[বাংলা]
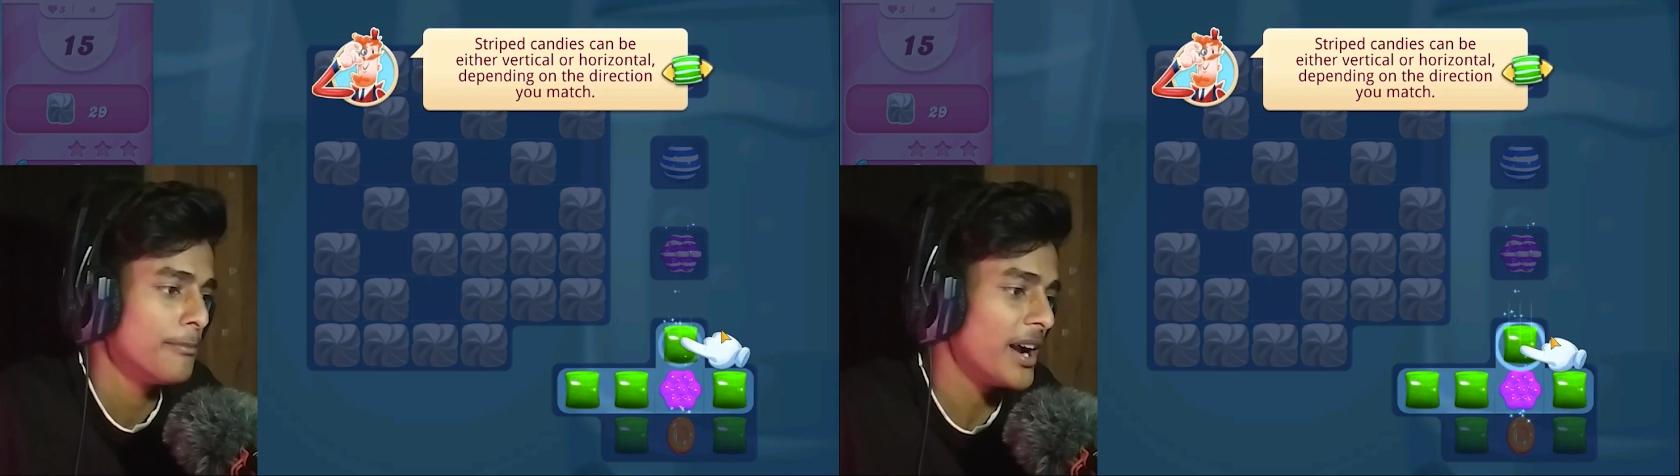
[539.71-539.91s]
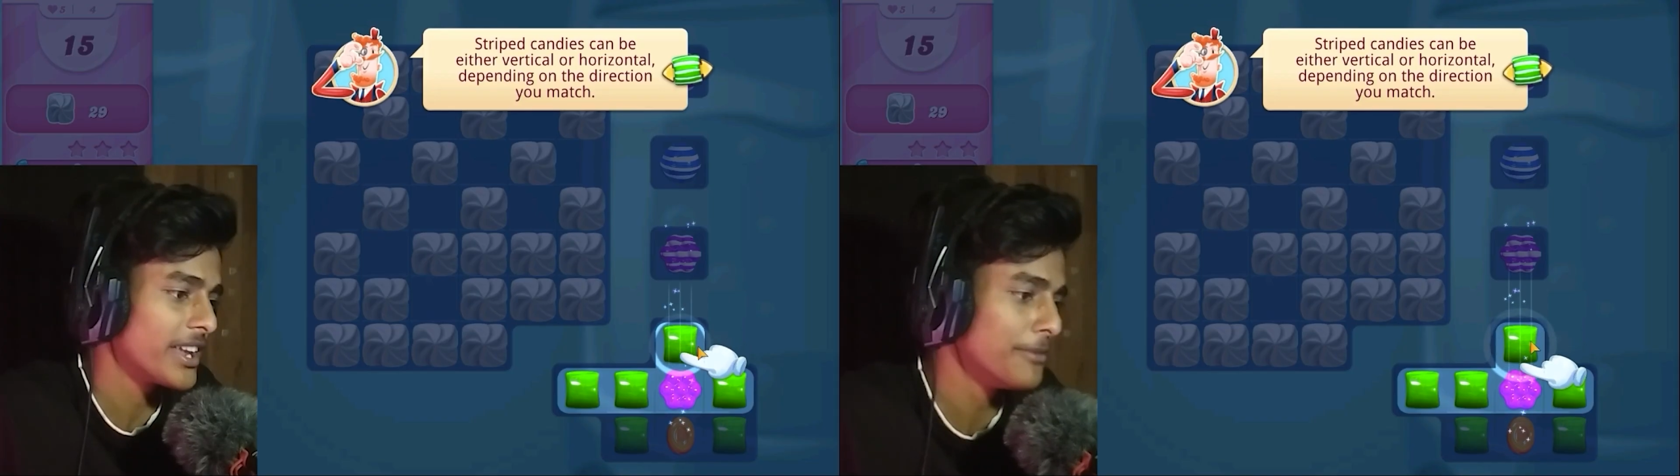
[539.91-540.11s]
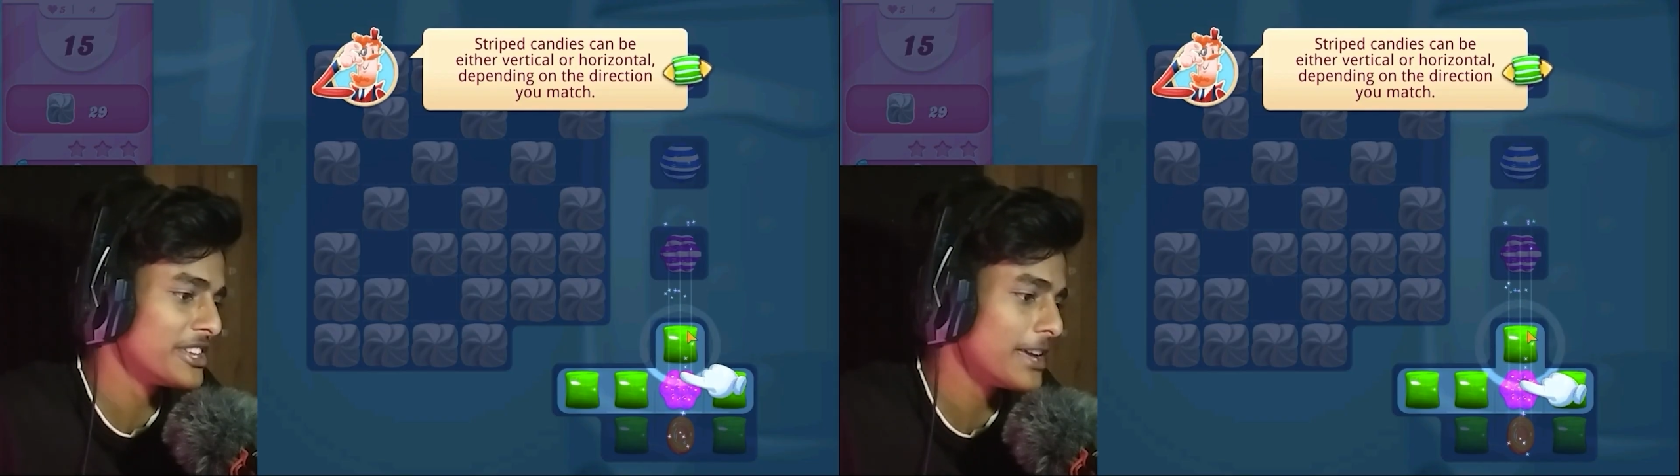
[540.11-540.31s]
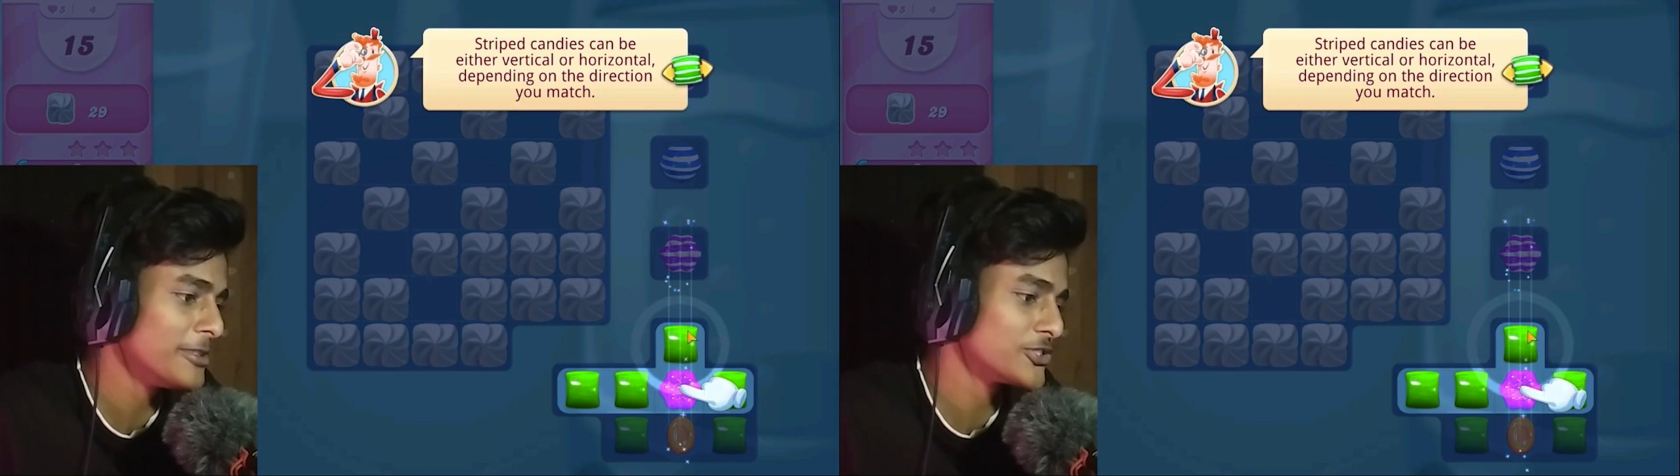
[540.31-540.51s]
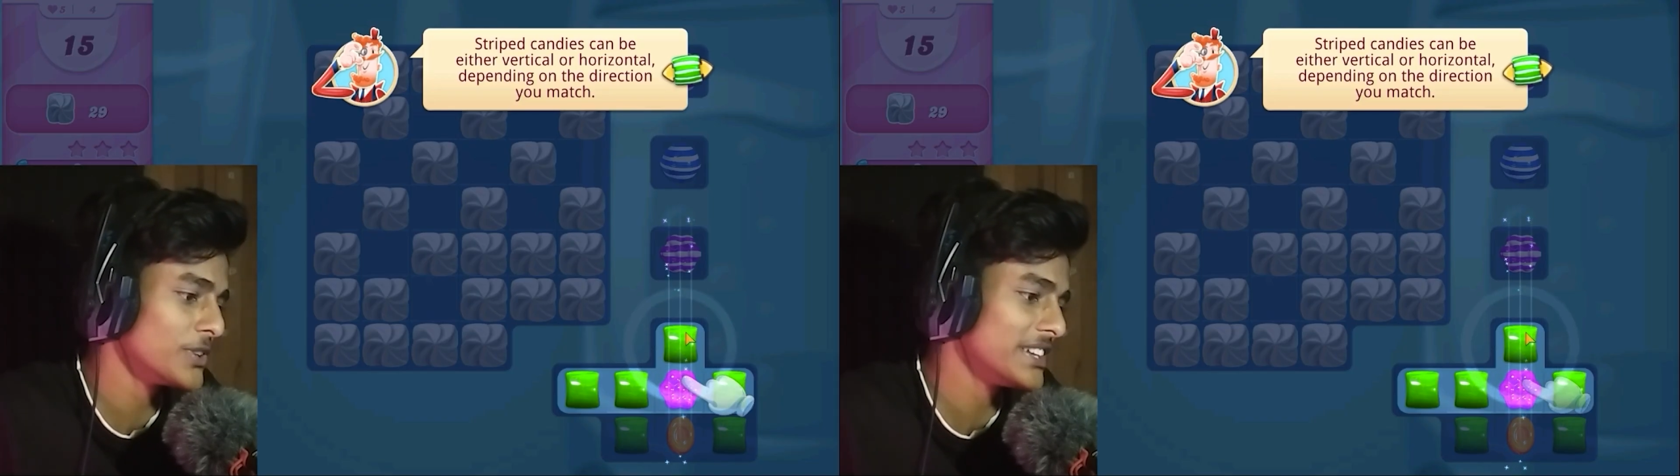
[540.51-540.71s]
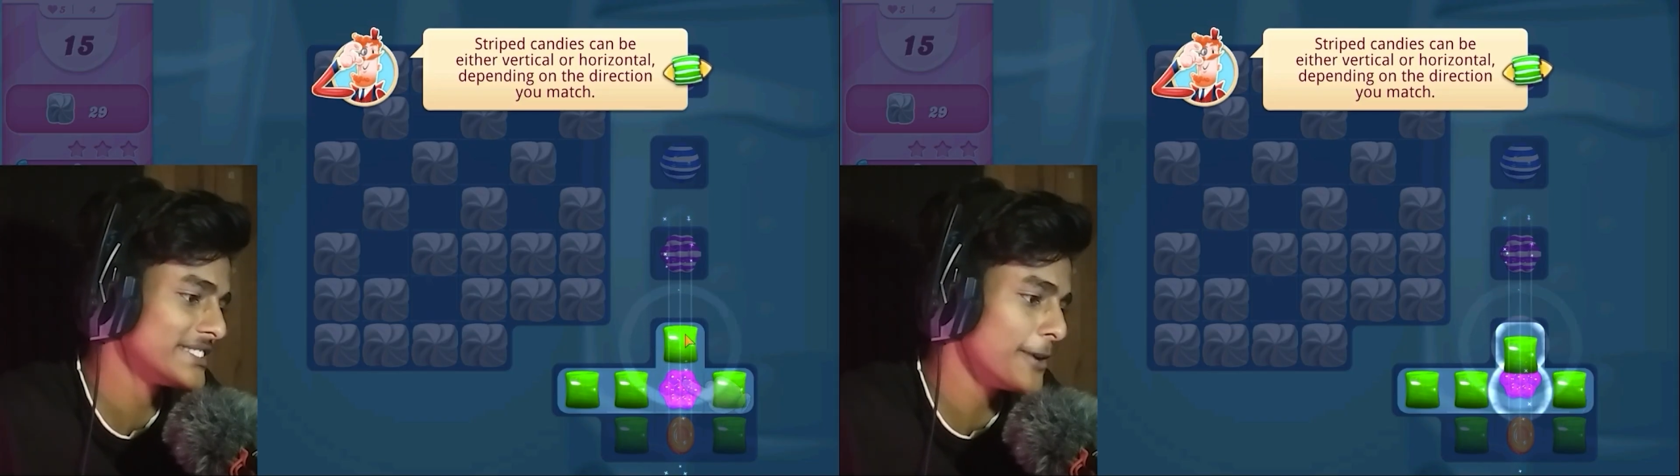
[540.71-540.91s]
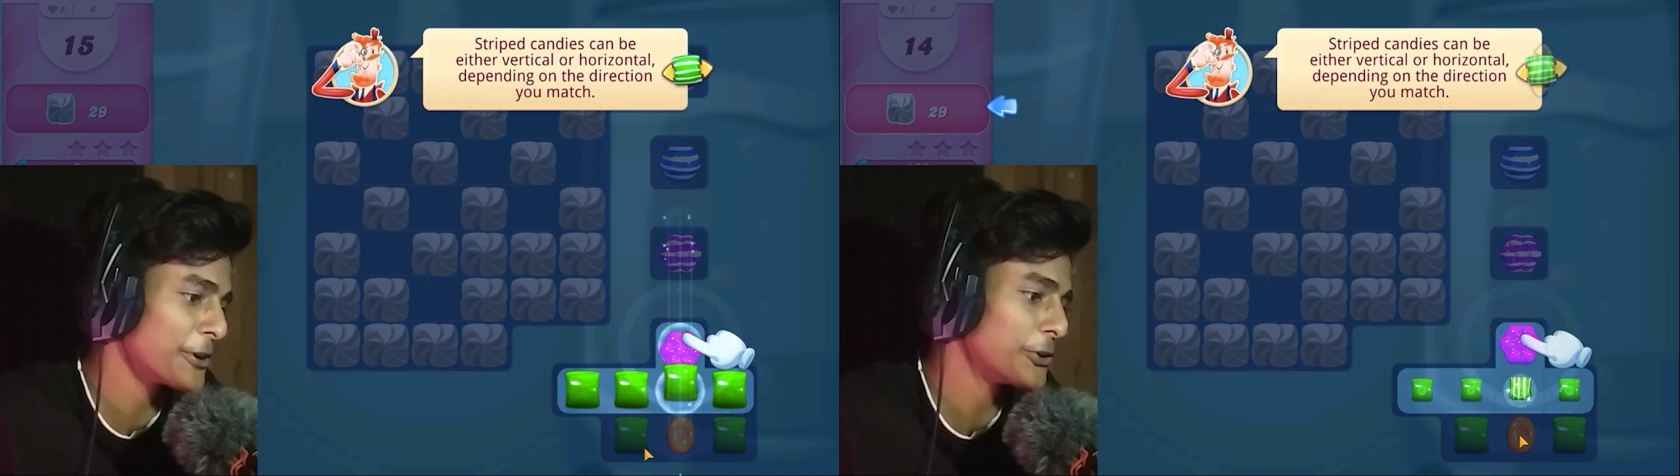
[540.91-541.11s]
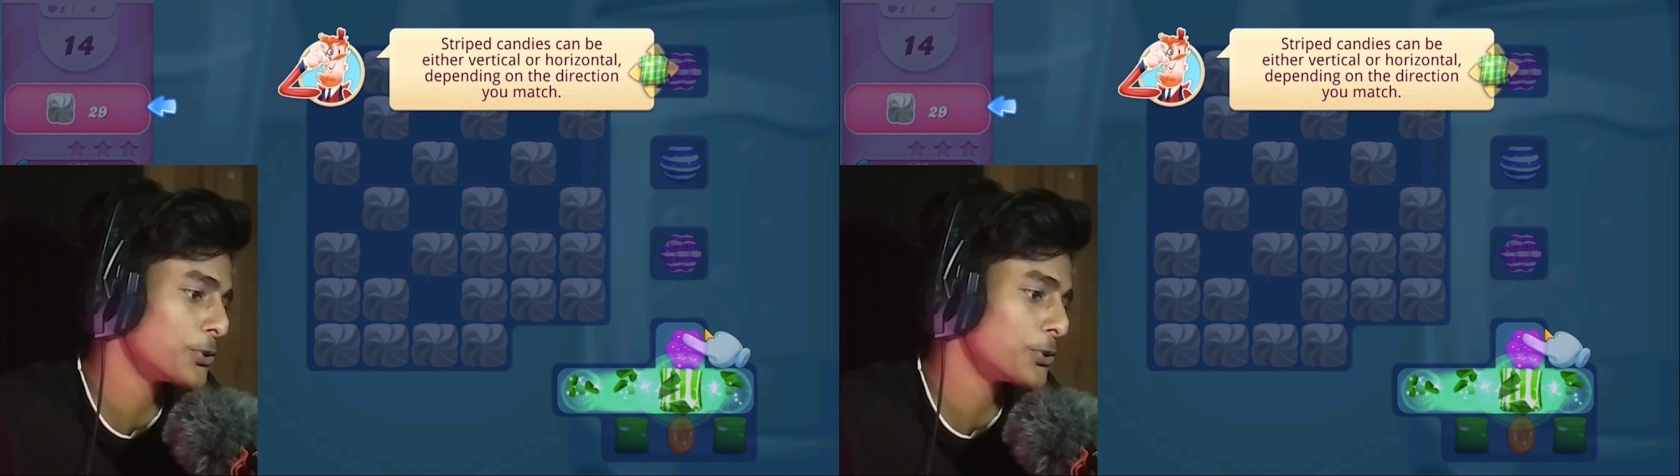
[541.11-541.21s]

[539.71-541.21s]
বাকি আমি গেমে চলে এসেছি আমাকে